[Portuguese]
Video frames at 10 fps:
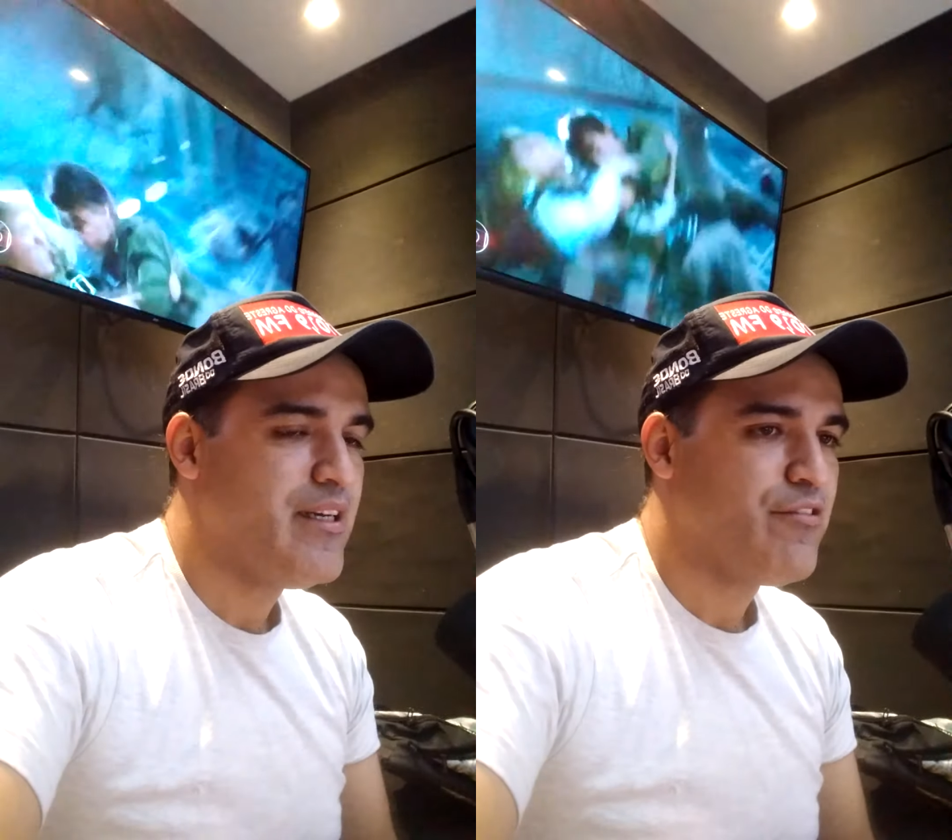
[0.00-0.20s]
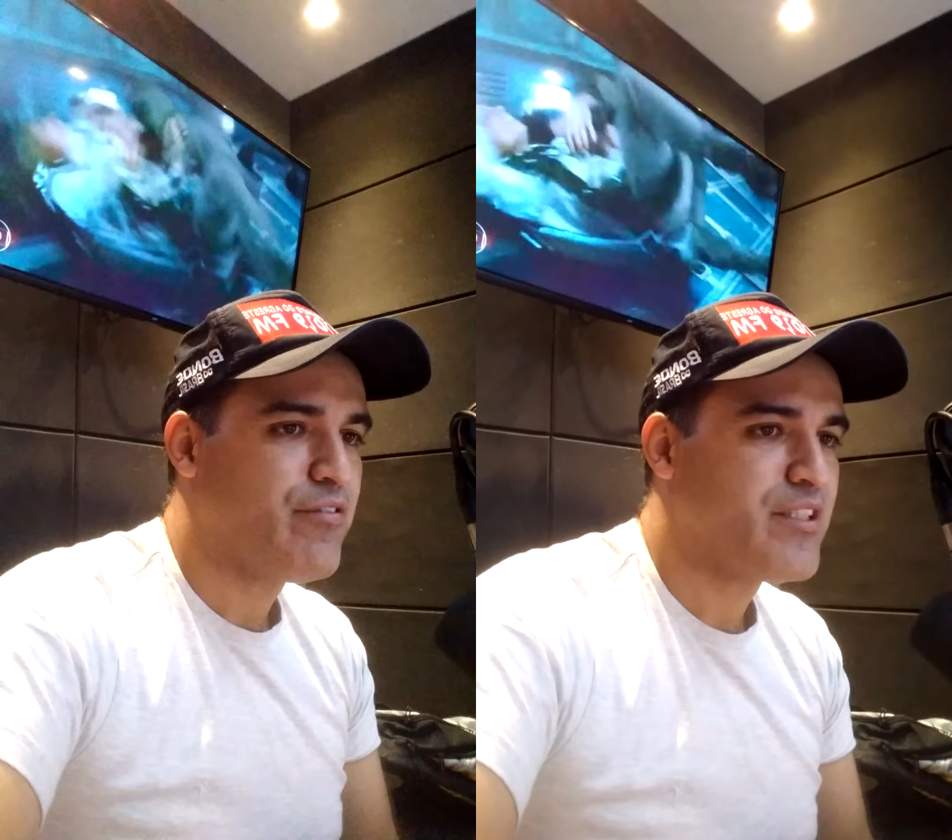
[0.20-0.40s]

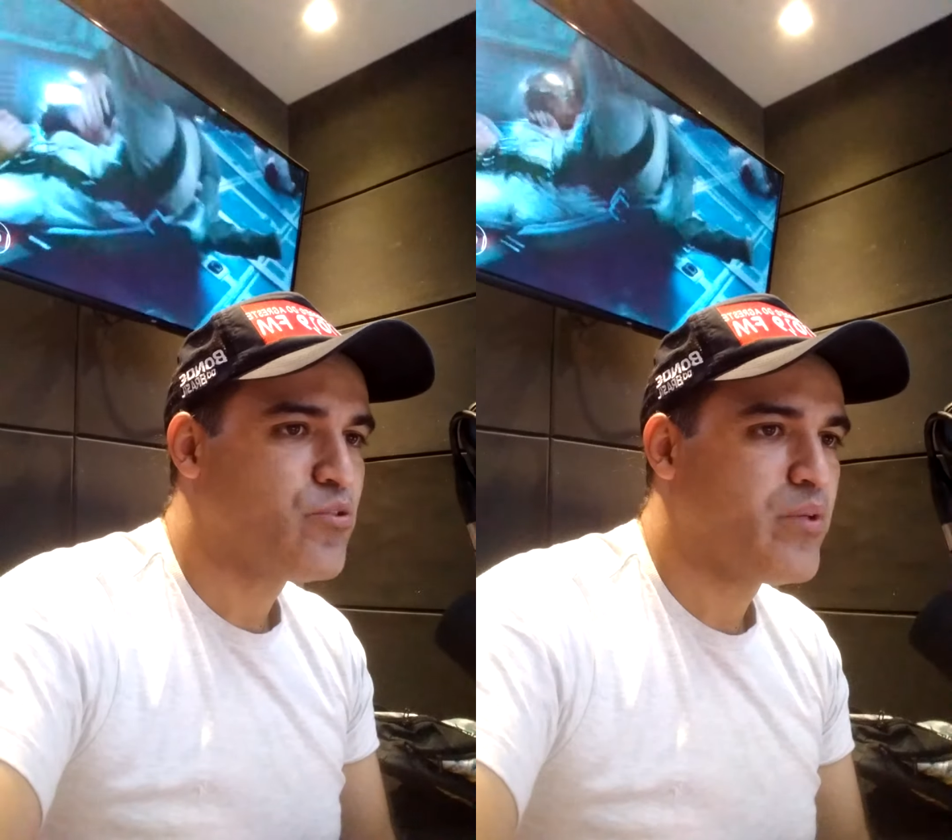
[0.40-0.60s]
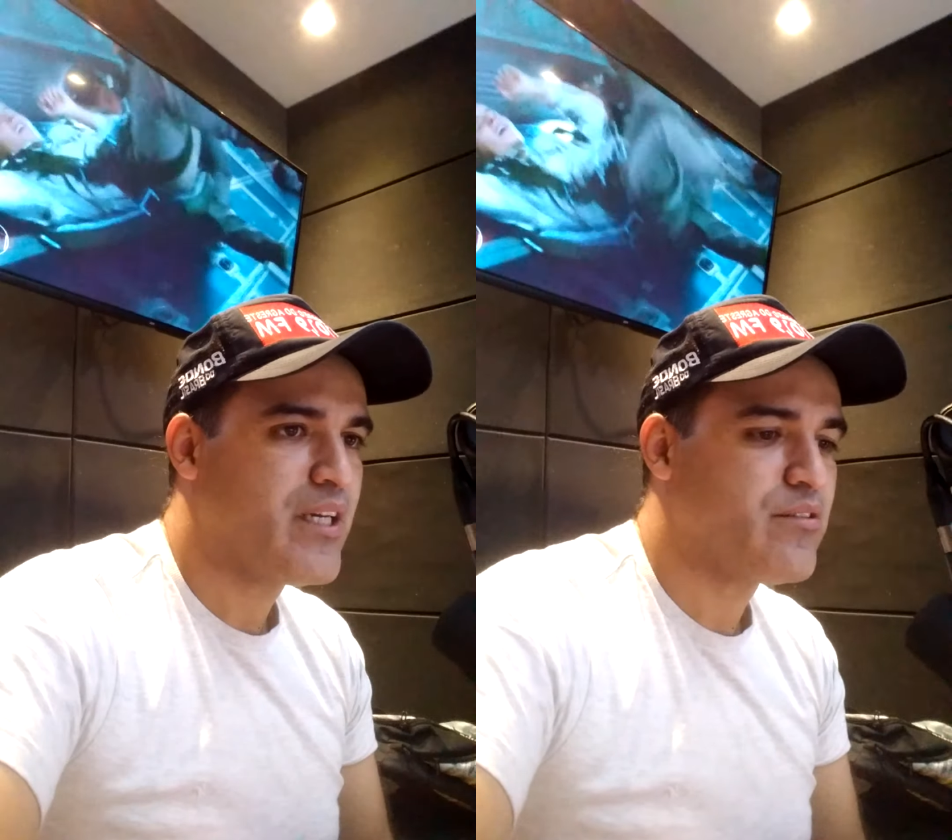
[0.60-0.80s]
faz
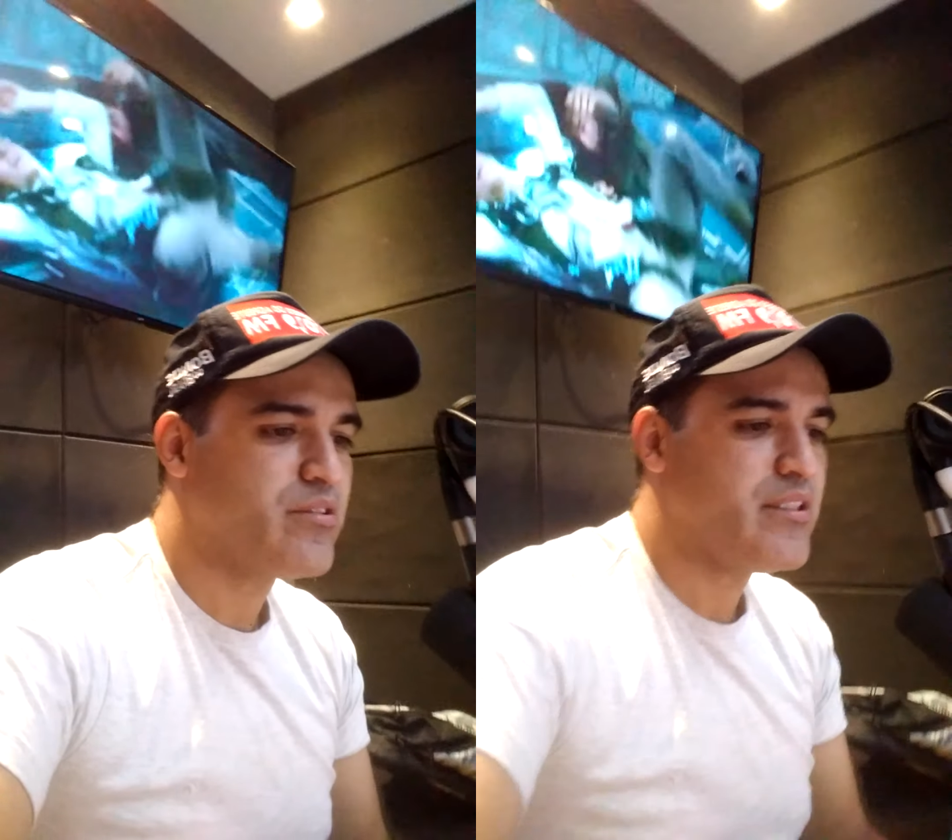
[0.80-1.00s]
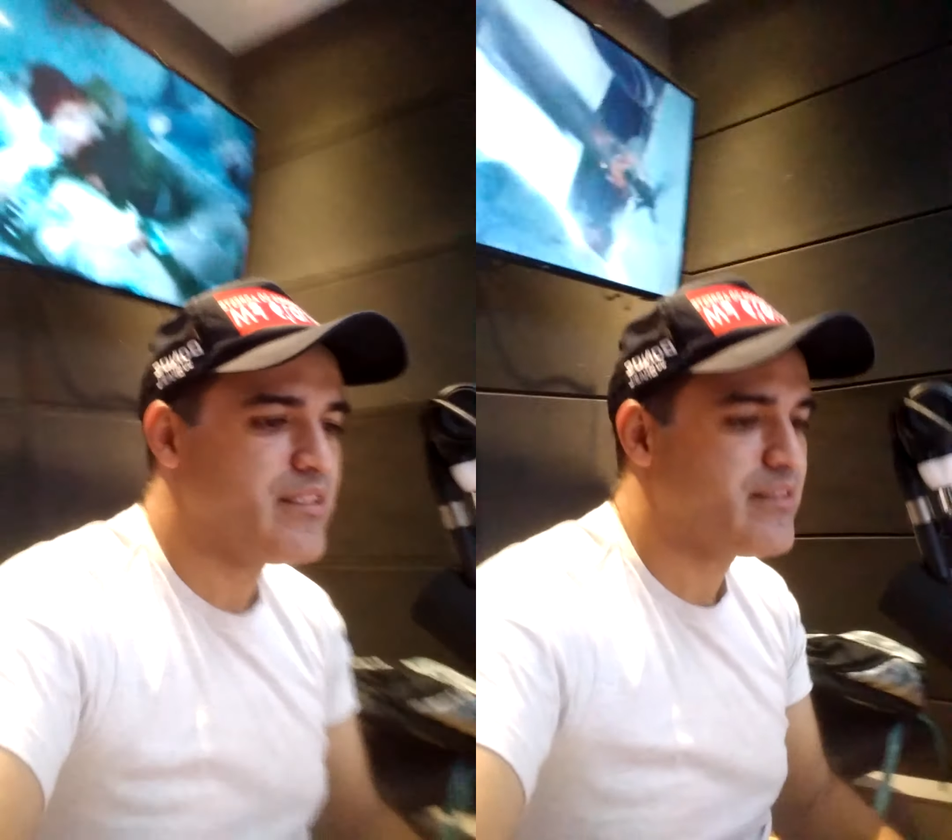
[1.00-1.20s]
com que a
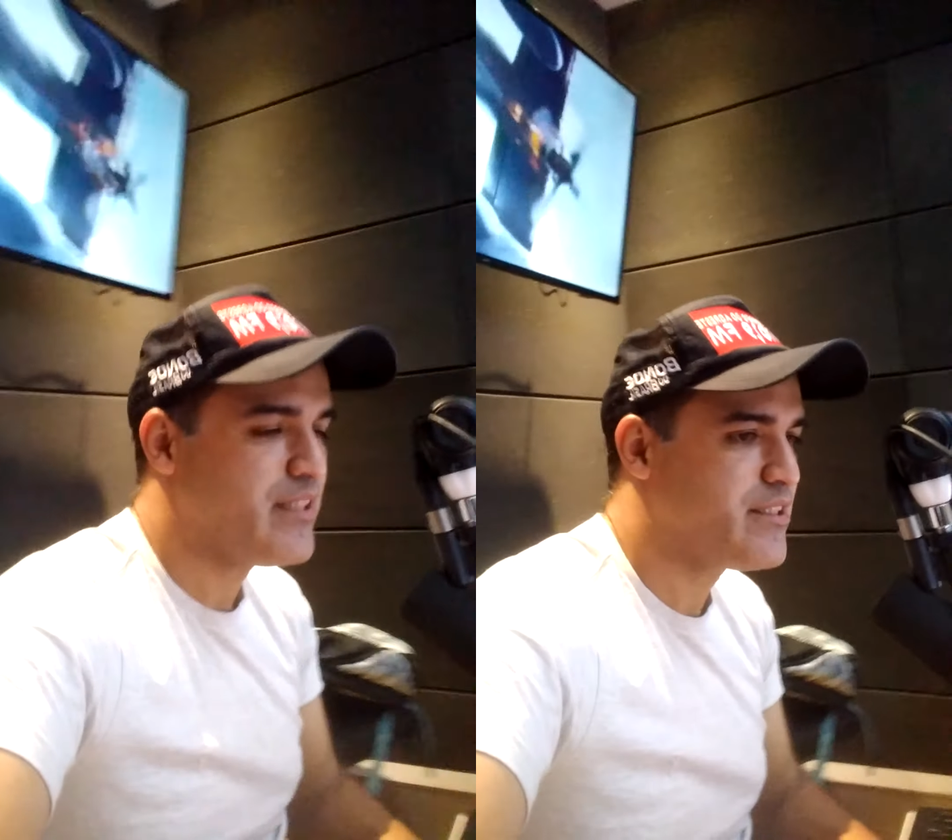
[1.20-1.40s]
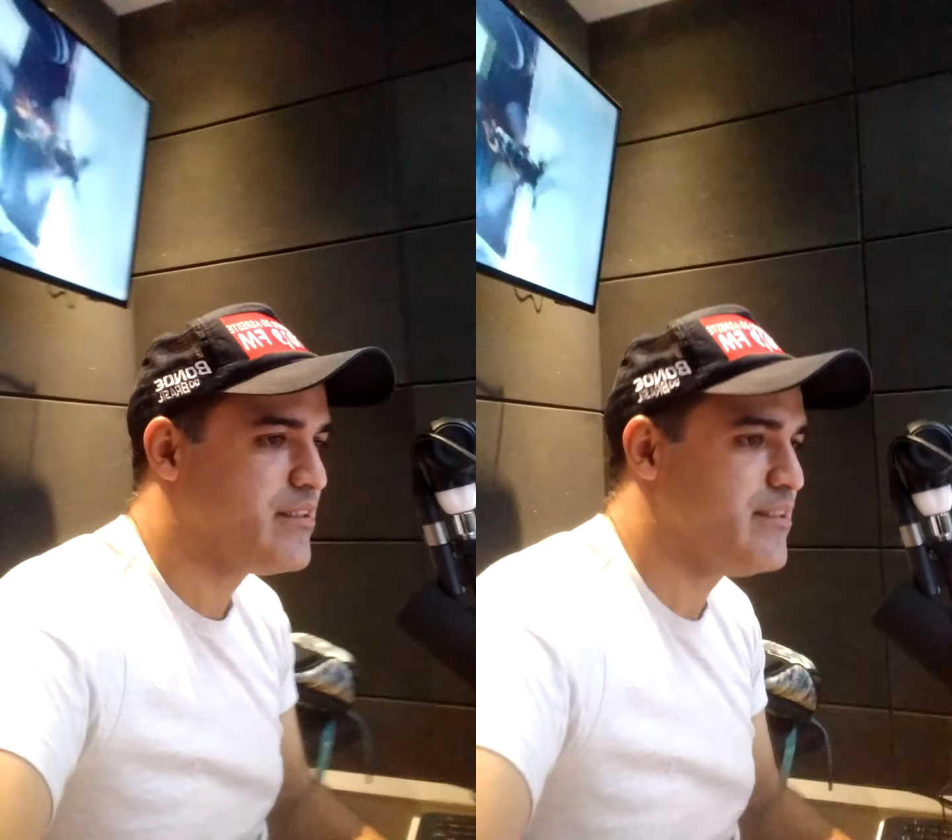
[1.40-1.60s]
torcida se
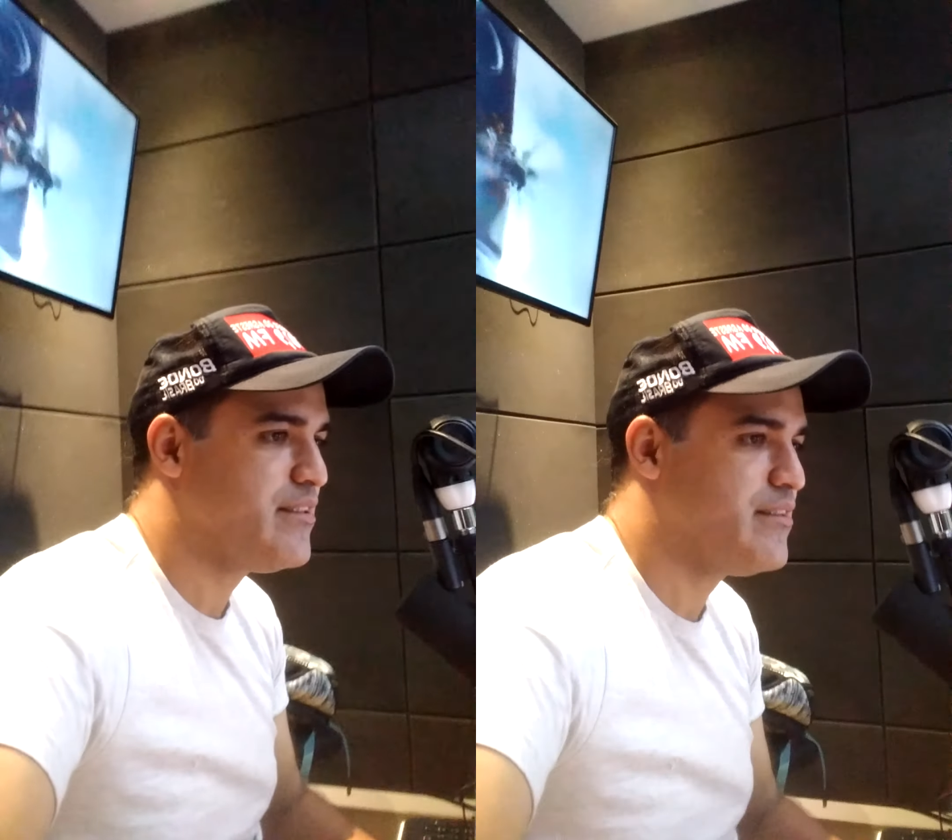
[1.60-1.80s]
encha de,